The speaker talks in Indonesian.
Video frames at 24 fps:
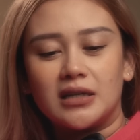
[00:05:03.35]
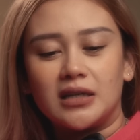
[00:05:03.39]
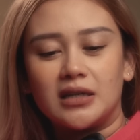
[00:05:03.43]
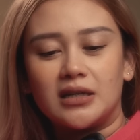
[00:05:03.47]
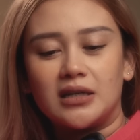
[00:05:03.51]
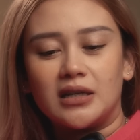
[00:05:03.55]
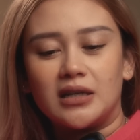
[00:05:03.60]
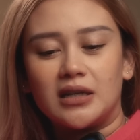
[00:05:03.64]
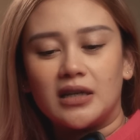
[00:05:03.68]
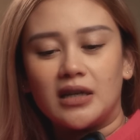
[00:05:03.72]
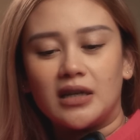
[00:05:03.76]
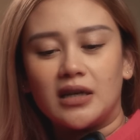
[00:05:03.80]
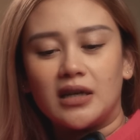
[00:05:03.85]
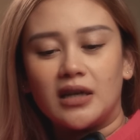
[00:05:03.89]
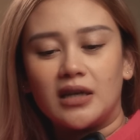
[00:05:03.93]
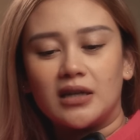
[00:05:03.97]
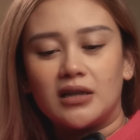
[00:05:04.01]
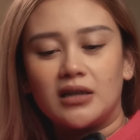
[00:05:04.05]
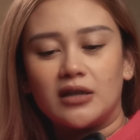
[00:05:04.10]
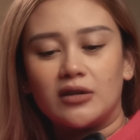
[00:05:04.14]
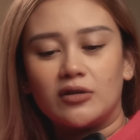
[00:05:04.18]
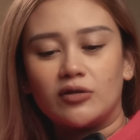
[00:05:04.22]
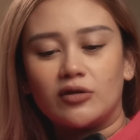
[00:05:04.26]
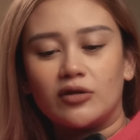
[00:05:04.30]
dikit-dikit
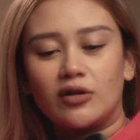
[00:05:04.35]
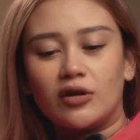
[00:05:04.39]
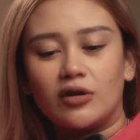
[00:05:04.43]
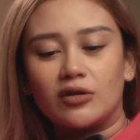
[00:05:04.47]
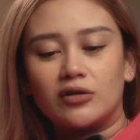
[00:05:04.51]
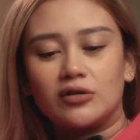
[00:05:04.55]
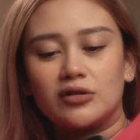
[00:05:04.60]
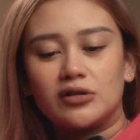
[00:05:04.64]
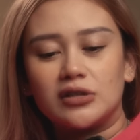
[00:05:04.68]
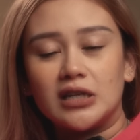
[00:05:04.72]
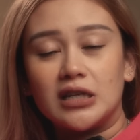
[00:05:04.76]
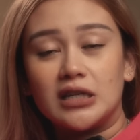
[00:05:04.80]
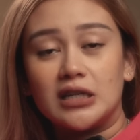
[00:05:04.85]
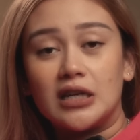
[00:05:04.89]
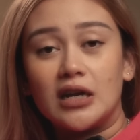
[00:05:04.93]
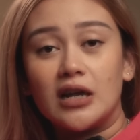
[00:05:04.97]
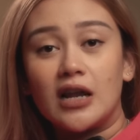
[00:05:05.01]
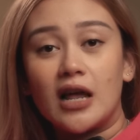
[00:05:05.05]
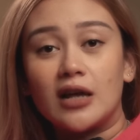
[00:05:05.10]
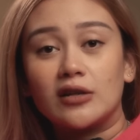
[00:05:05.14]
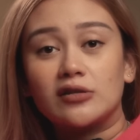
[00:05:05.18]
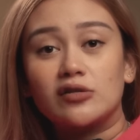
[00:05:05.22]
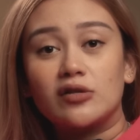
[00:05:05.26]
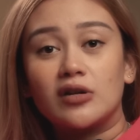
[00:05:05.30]
gitu toh. Terus
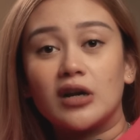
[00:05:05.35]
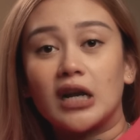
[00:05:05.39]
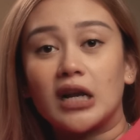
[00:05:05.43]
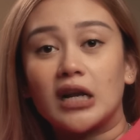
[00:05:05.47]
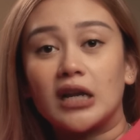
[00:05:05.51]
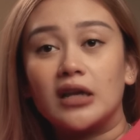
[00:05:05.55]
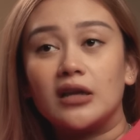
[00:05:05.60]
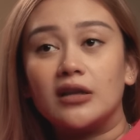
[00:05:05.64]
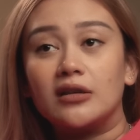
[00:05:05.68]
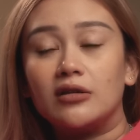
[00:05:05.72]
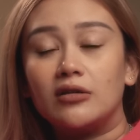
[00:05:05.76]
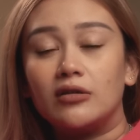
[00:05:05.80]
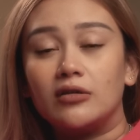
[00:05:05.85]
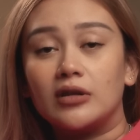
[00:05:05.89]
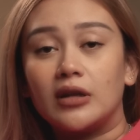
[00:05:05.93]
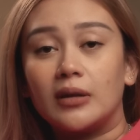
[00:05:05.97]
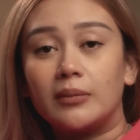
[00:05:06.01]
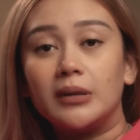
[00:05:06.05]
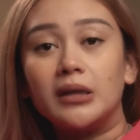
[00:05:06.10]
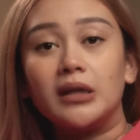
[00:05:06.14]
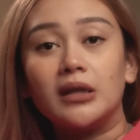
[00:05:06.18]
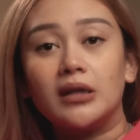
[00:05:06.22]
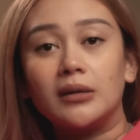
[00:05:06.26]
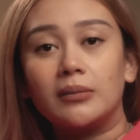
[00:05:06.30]
jadinya langsung kering gitu loh.
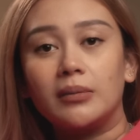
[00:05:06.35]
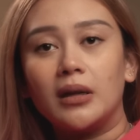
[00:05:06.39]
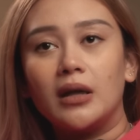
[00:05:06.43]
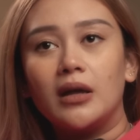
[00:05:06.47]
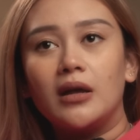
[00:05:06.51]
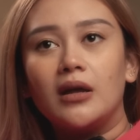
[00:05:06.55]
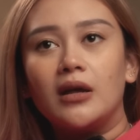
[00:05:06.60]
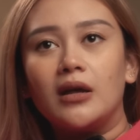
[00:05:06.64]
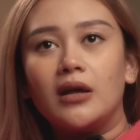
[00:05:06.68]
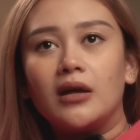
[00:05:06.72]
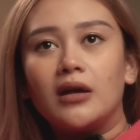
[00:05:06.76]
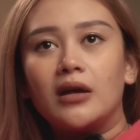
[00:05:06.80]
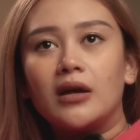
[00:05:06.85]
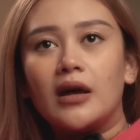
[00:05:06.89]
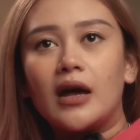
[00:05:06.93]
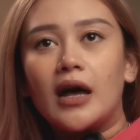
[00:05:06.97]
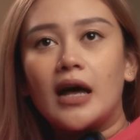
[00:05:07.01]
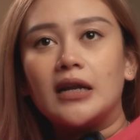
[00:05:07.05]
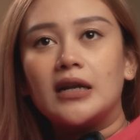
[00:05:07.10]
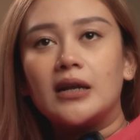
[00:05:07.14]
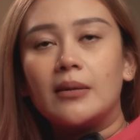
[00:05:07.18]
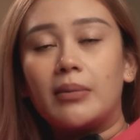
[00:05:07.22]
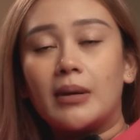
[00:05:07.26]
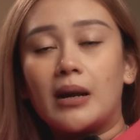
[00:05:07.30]
Tapi tetap
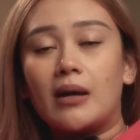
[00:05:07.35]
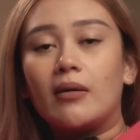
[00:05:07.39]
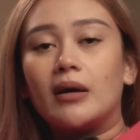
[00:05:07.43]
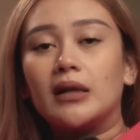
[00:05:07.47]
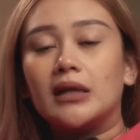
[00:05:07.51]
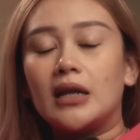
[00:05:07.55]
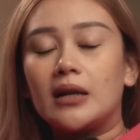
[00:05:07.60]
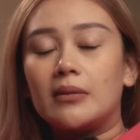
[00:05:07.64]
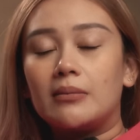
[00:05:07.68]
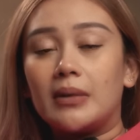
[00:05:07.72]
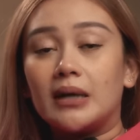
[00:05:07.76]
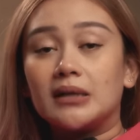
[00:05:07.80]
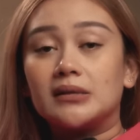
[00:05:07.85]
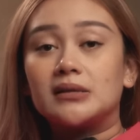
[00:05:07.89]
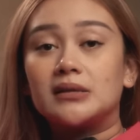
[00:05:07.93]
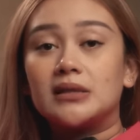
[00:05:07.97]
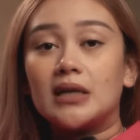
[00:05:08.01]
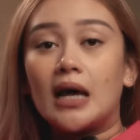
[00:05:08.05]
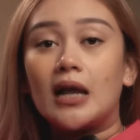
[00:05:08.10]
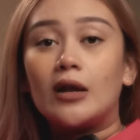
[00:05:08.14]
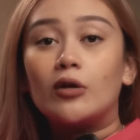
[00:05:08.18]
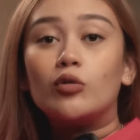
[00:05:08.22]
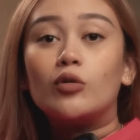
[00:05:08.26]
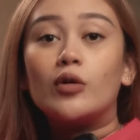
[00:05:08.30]
ada perawatan
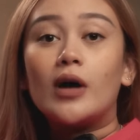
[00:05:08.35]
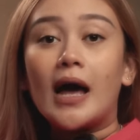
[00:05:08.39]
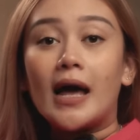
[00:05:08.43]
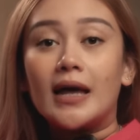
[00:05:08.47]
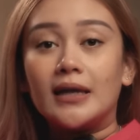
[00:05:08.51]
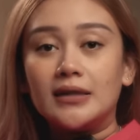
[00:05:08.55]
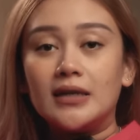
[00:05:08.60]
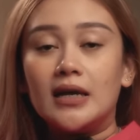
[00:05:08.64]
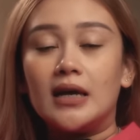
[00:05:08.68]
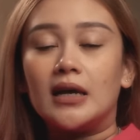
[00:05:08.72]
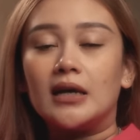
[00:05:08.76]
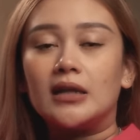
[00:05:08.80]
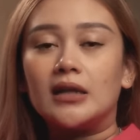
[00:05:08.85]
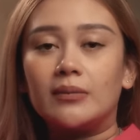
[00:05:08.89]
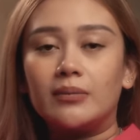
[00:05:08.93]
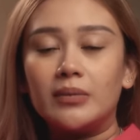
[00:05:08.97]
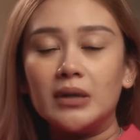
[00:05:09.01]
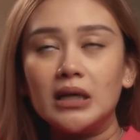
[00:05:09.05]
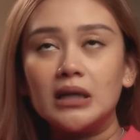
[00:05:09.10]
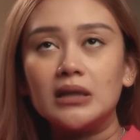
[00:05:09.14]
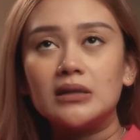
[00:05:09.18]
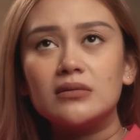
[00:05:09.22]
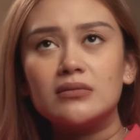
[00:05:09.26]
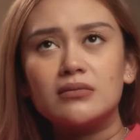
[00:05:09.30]
pasca lukanya.
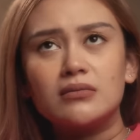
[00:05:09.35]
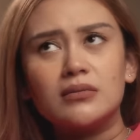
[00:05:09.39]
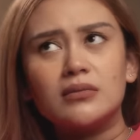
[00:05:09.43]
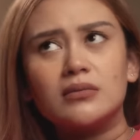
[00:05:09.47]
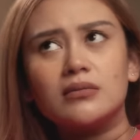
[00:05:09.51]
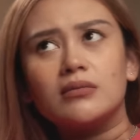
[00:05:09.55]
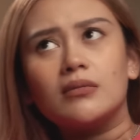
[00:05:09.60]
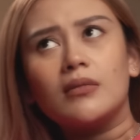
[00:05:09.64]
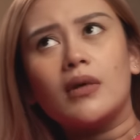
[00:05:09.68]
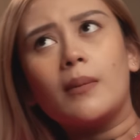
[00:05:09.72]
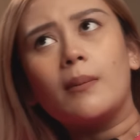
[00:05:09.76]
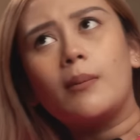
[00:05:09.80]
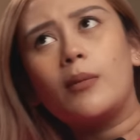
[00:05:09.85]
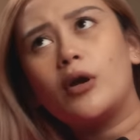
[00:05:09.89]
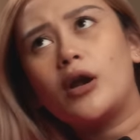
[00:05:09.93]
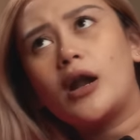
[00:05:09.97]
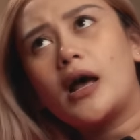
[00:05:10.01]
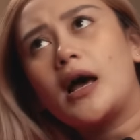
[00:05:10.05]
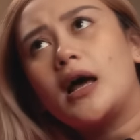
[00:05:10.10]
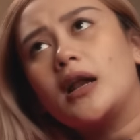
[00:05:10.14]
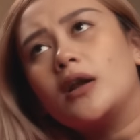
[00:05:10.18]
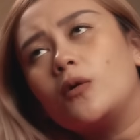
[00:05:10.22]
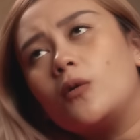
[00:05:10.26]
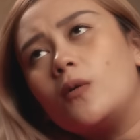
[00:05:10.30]
Tapi
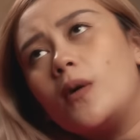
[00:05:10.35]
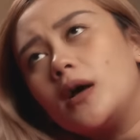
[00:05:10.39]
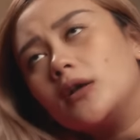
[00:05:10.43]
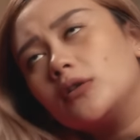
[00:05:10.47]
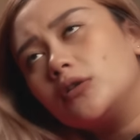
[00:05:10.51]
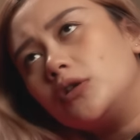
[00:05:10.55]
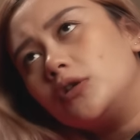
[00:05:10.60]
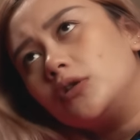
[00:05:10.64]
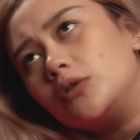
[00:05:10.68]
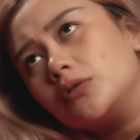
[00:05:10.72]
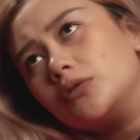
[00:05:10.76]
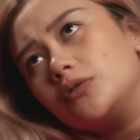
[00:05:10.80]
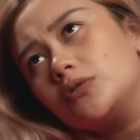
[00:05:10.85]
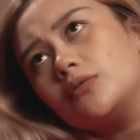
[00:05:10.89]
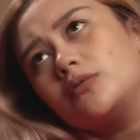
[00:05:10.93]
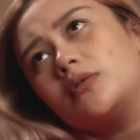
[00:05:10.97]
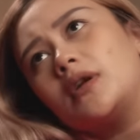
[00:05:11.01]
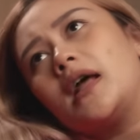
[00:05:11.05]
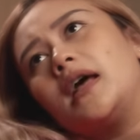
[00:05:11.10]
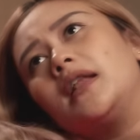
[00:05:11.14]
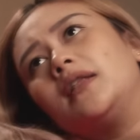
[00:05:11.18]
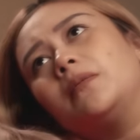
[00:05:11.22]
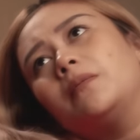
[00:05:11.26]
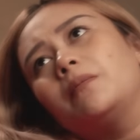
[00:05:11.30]
ponakanku waktu itu
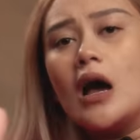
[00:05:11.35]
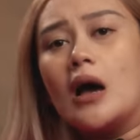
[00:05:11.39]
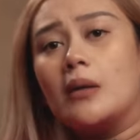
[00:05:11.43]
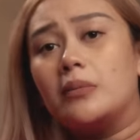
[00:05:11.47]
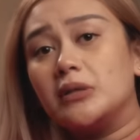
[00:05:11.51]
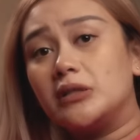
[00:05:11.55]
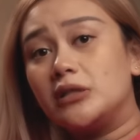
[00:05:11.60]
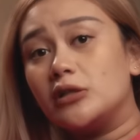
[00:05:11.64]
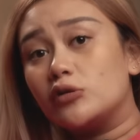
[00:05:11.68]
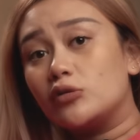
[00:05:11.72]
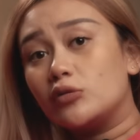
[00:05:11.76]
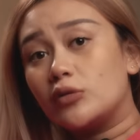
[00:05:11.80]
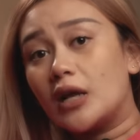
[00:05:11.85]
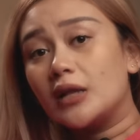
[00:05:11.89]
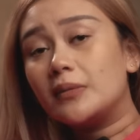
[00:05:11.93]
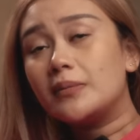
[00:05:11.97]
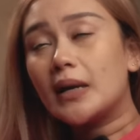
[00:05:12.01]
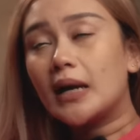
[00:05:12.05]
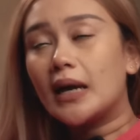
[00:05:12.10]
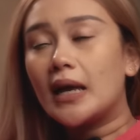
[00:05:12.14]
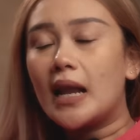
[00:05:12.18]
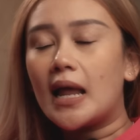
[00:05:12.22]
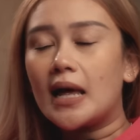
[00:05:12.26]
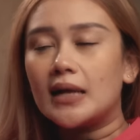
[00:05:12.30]
sunat, habis disunat
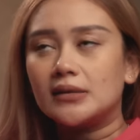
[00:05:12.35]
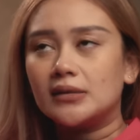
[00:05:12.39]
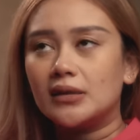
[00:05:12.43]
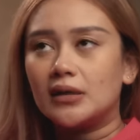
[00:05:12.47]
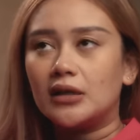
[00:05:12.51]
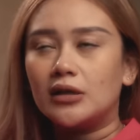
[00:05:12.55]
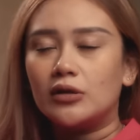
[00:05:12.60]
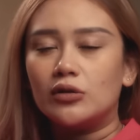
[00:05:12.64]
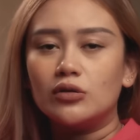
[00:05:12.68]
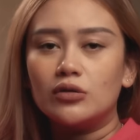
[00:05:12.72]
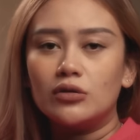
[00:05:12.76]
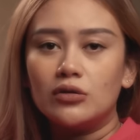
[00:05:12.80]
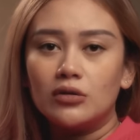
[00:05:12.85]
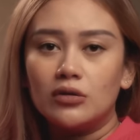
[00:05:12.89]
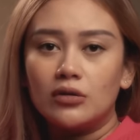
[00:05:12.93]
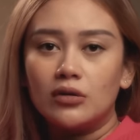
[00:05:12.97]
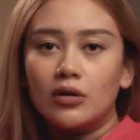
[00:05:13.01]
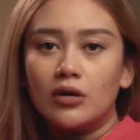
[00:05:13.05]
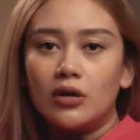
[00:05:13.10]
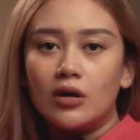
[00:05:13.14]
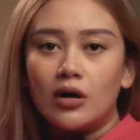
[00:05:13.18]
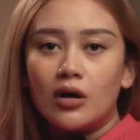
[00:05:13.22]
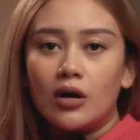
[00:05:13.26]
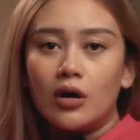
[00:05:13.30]
pakai laser itu
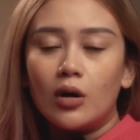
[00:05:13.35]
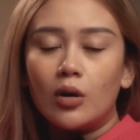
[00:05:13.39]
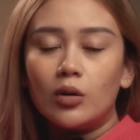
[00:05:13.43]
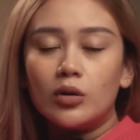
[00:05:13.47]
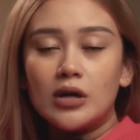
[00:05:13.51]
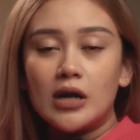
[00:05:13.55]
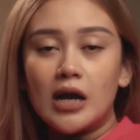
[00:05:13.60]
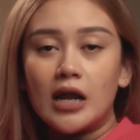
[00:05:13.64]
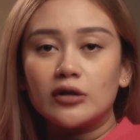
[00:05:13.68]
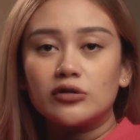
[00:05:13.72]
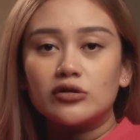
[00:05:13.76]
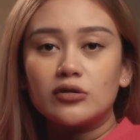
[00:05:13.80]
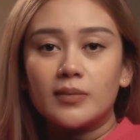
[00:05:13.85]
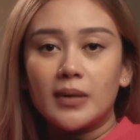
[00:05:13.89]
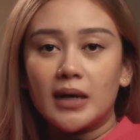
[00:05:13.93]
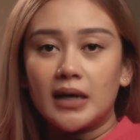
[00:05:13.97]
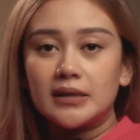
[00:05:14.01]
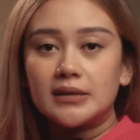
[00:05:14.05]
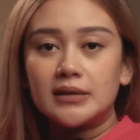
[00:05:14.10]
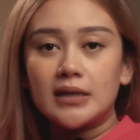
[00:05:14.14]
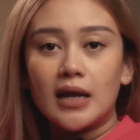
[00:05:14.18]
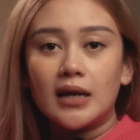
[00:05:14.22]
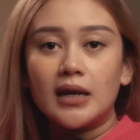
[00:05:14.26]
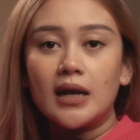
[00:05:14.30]
udah langsung
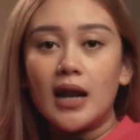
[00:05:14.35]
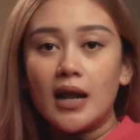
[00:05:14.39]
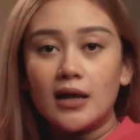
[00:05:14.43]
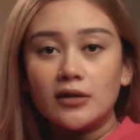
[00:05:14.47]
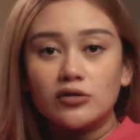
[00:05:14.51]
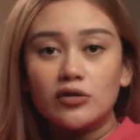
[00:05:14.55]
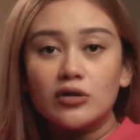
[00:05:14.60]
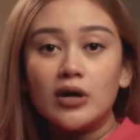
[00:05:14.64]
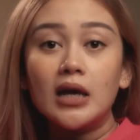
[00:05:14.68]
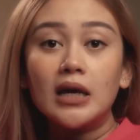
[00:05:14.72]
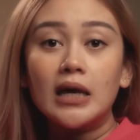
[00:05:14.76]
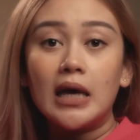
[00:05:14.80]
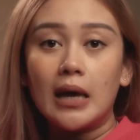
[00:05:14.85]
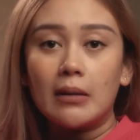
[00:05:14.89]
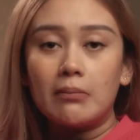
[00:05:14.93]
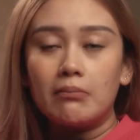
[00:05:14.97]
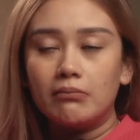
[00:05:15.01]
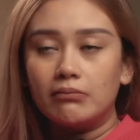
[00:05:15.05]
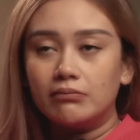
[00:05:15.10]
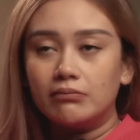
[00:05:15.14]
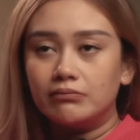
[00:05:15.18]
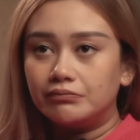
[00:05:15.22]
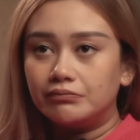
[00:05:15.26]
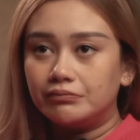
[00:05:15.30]
pakai celana langsung
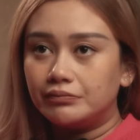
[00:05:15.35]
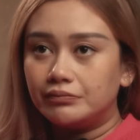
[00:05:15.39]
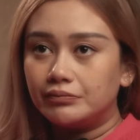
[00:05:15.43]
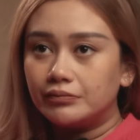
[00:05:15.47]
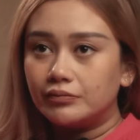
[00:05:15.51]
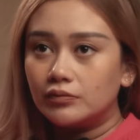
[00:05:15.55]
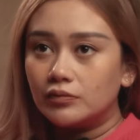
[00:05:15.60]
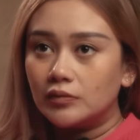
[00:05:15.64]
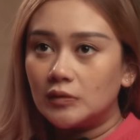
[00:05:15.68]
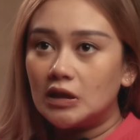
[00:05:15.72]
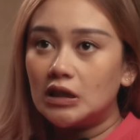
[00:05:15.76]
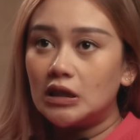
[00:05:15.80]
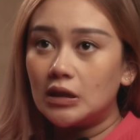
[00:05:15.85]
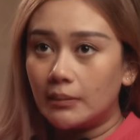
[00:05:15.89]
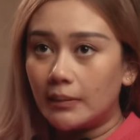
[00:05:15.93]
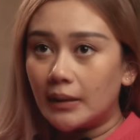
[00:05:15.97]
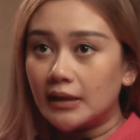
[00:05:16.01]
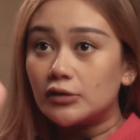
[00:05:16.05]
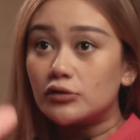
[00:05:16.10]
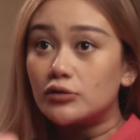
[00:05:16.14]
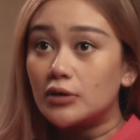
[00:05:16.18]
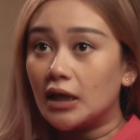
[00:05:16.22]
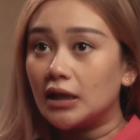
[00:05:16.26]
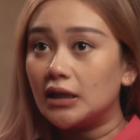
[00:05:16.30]
nge-game iya. di
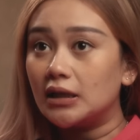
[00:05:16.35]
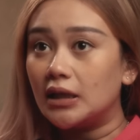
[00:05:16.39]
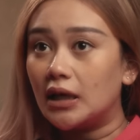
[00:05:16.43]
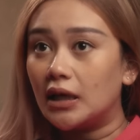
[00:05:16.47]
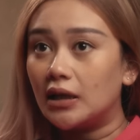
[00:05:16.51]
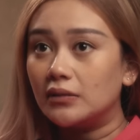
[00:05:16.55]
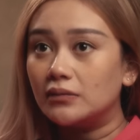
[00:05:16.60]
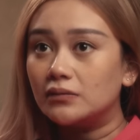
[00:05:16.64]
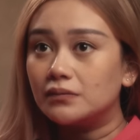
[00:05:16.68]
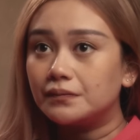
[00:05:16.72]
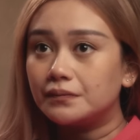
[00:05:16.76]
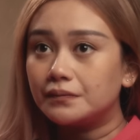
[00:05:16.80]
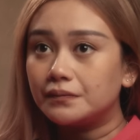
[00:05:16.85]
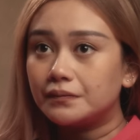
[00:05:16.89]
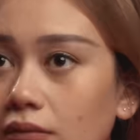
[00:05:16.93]
tempat sunatnya.